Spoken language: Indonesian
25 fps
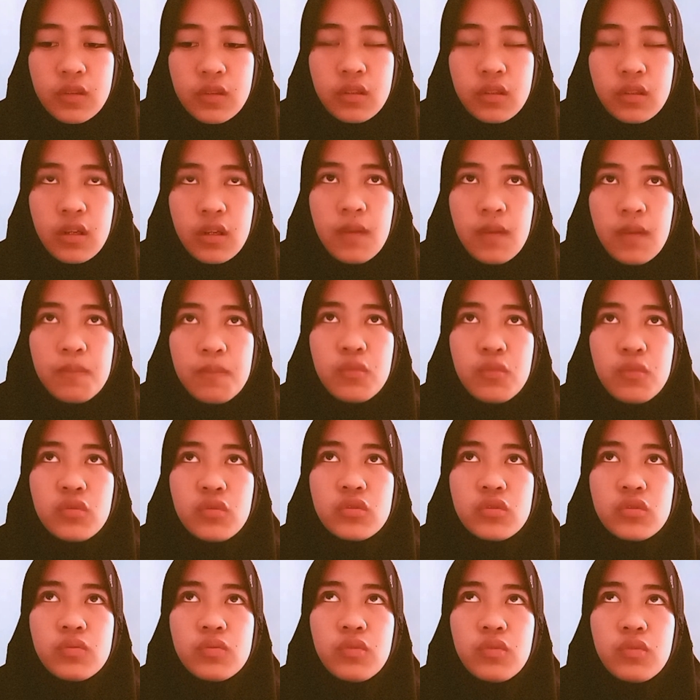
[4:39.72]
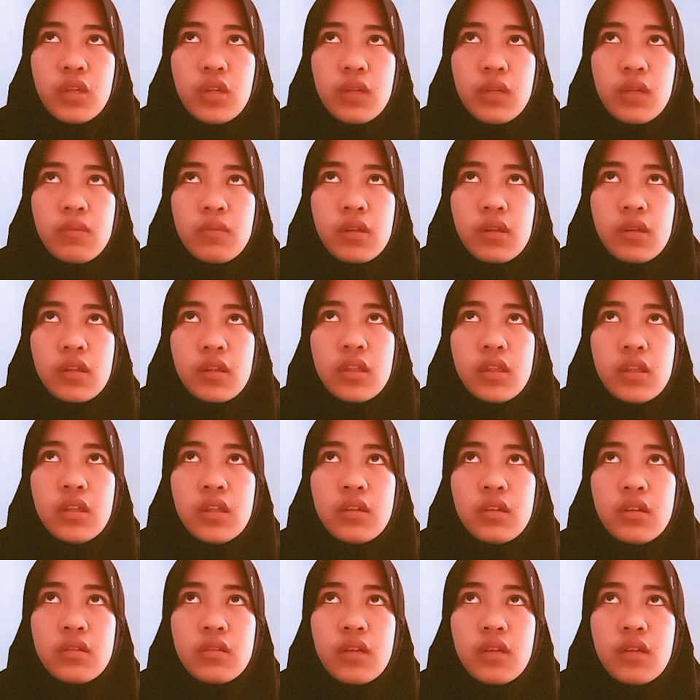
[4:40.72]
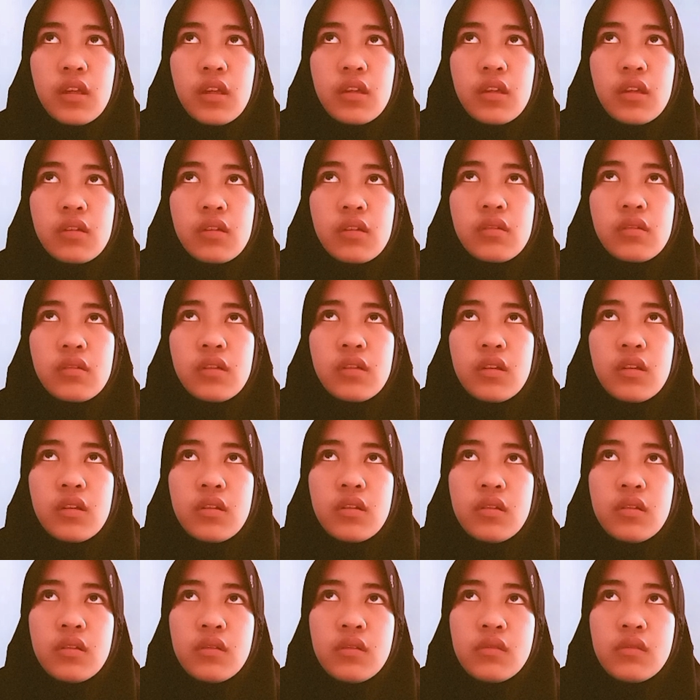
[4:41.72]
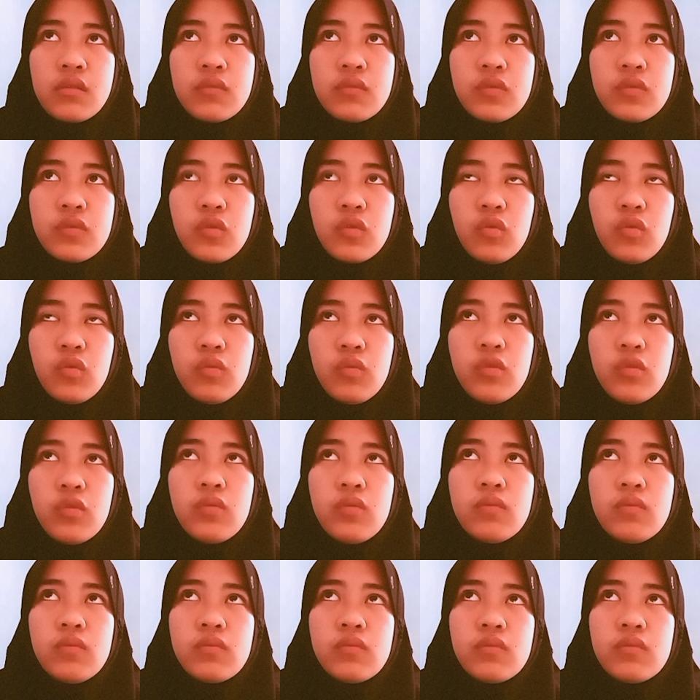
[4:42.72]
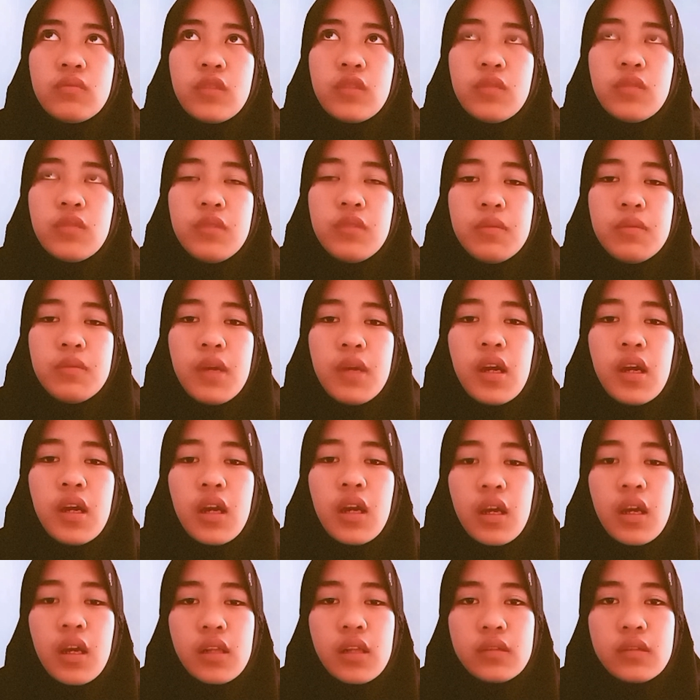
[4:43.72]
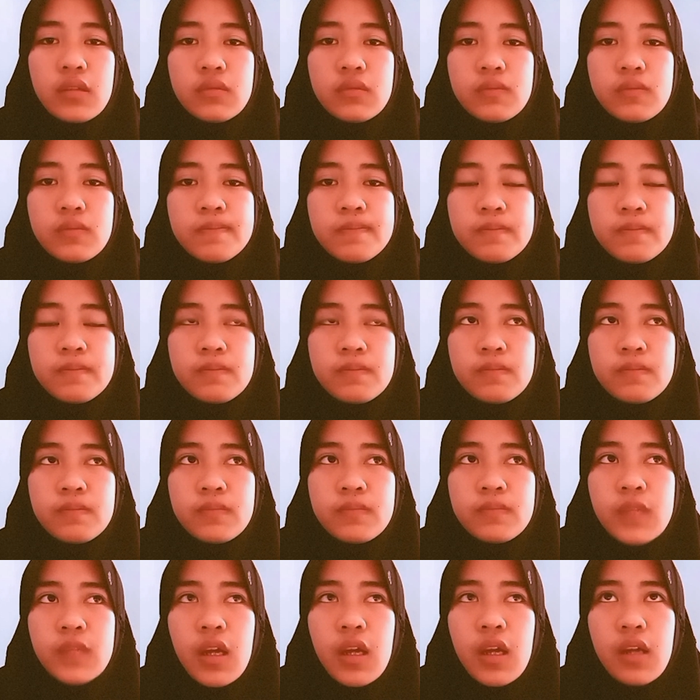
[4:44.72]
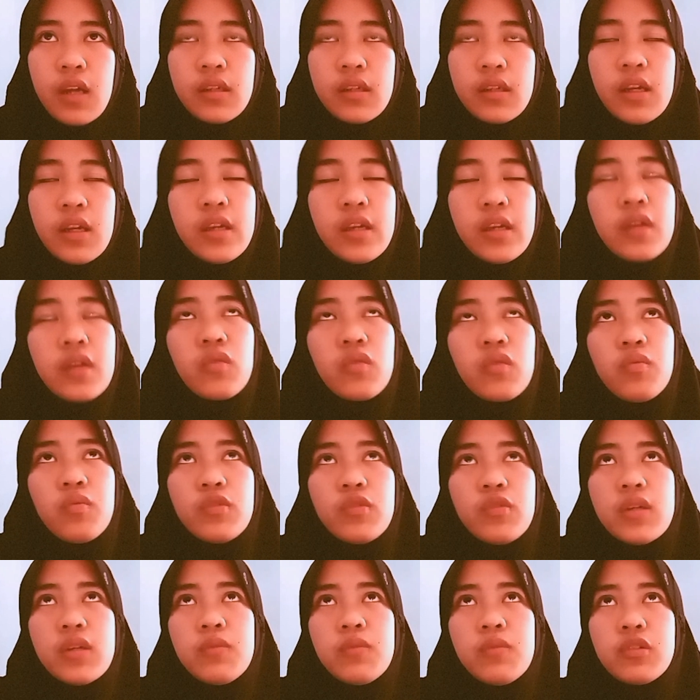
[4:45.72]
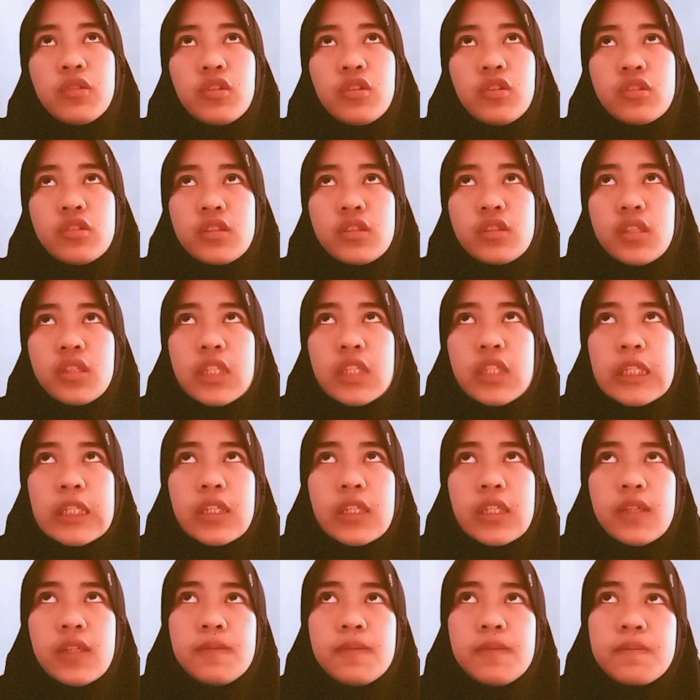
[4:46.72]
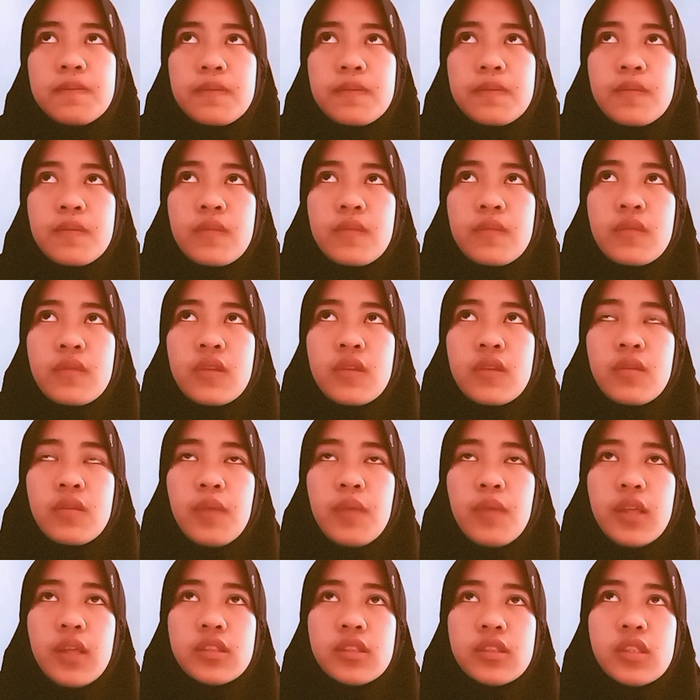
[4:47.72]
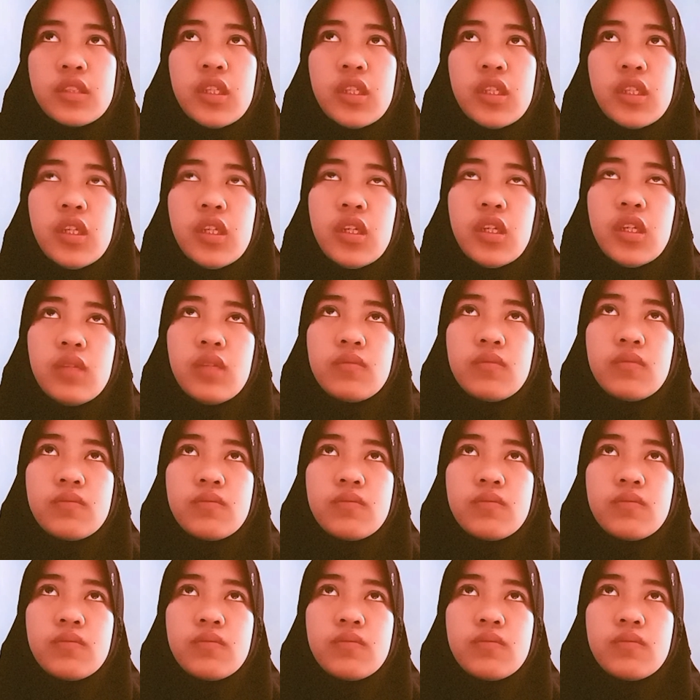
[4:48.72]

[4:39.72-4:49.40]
ke kampus, pulang pergi, naik umum lebih mahal. Andai aku punya motor sendiri, pasti